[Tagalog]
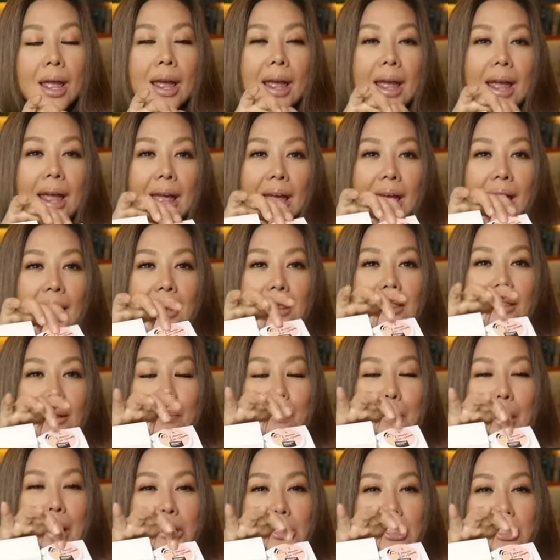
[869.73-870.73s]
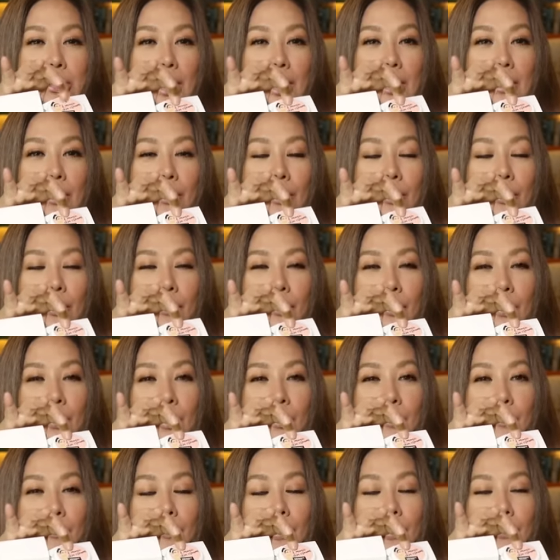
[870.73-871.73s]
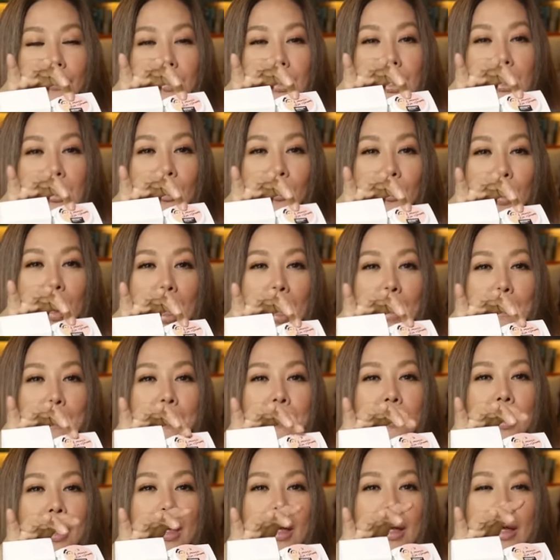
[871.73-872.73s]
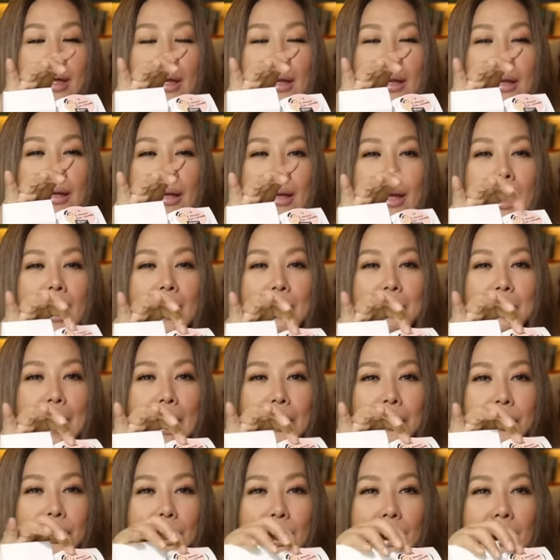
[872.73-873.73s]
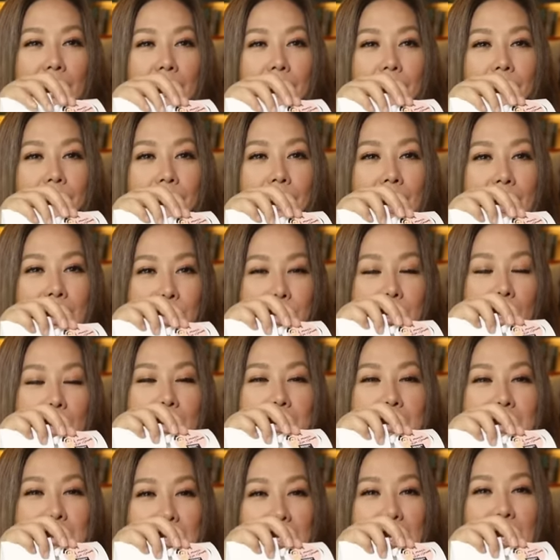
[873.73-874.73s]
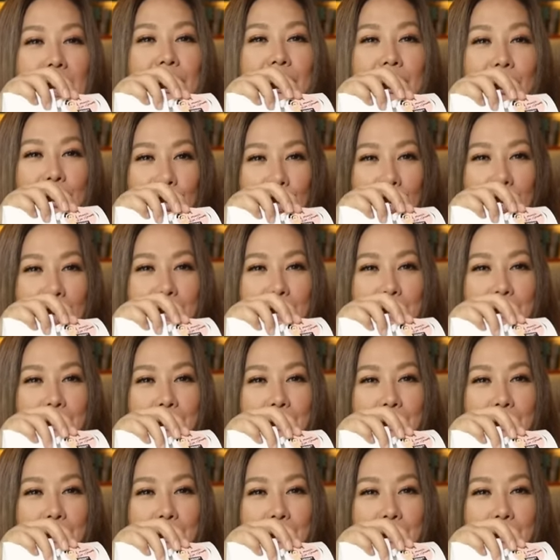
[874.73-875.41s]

and the bestseller 15 gram K-Magic Facial Skin Cream.